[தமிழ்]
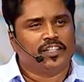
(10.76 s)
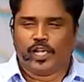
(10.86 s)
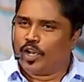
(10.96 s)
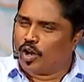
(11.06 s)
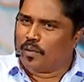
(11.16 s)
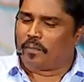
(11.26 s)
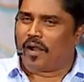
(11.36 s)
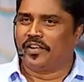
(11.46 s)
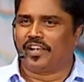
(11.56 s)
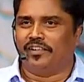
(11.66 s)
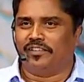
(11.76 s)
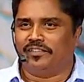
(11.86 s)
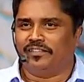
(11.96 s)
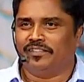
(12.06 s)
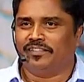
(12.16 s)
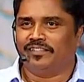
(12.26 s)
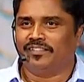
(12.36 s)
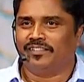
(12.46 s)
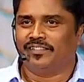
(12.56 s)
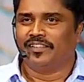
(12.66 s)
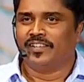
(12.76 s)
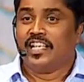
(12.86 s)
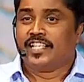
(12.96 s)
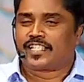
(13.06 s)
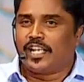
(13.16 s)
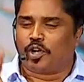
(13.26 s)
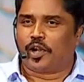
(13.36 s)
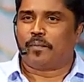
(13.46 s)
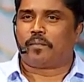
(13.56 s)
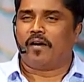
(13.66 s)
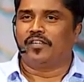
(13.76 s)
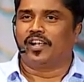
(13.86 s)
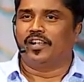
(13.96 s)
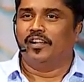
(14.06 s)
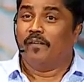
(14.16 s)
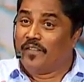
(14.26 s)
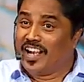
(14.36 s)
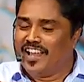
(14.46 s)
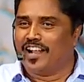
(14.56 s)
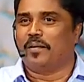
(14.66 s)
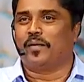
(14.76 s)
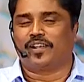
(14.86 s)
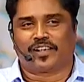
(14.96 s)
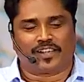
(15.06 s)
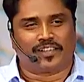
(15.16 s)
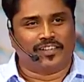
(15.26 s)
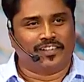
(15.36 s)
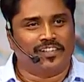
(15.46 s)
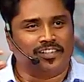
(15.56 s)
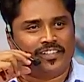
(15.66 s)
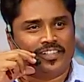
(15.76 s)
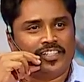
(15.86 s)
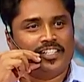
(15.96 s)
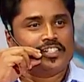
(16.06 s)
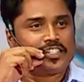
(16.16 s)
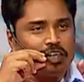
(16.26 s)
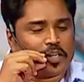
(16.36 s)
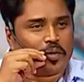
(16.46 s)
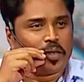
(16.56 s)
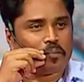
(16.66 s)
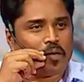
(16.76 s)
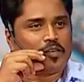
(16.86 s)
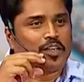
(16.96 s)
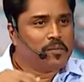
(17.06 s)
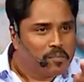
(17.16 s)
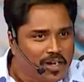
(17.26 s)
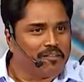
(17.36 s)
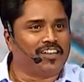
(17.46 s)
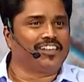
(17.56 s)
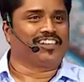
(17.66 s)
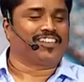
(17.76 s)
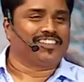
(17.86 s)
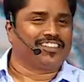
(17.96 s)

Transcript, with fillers: எல்லோரும் பாவிகள் சிலருடைய பாவங்கள் வெளியரங்கமாக இருக்கிறது சிலருடைய பாவங்கள் மறைவாக இருக்கிறது